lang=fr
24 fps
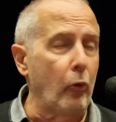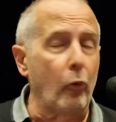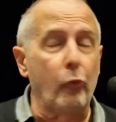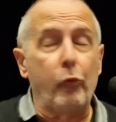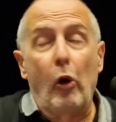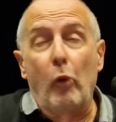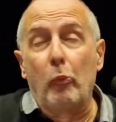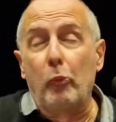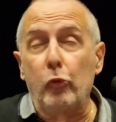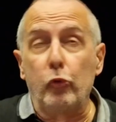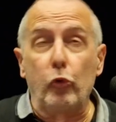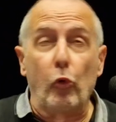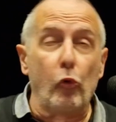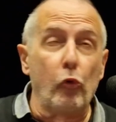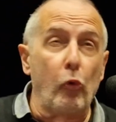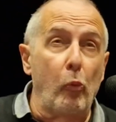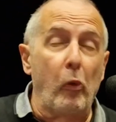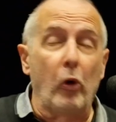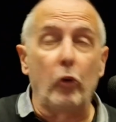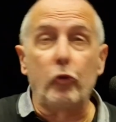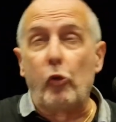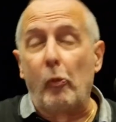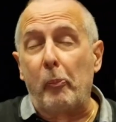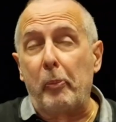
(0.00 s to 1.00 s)
enfin plutôt
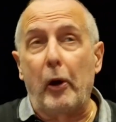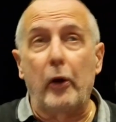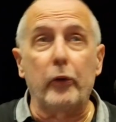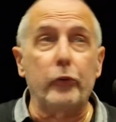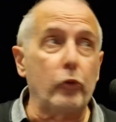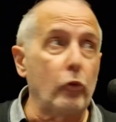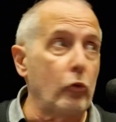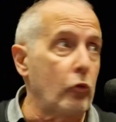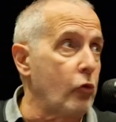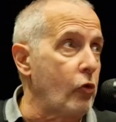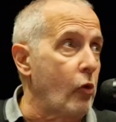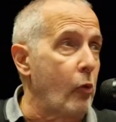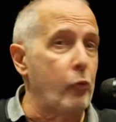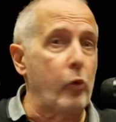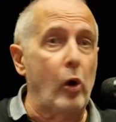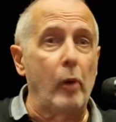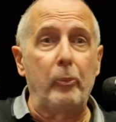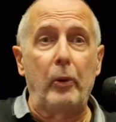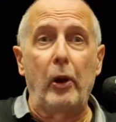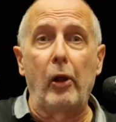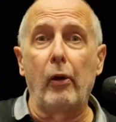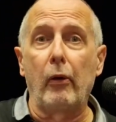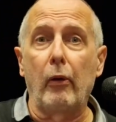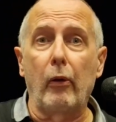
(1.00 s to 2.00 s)
moi je passe, euh, j'en vois
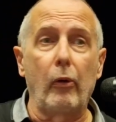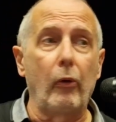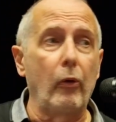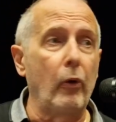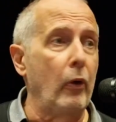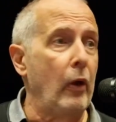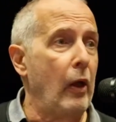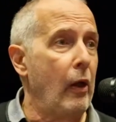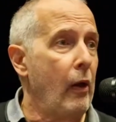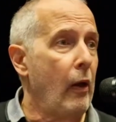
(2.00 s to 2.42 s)
plein, euh,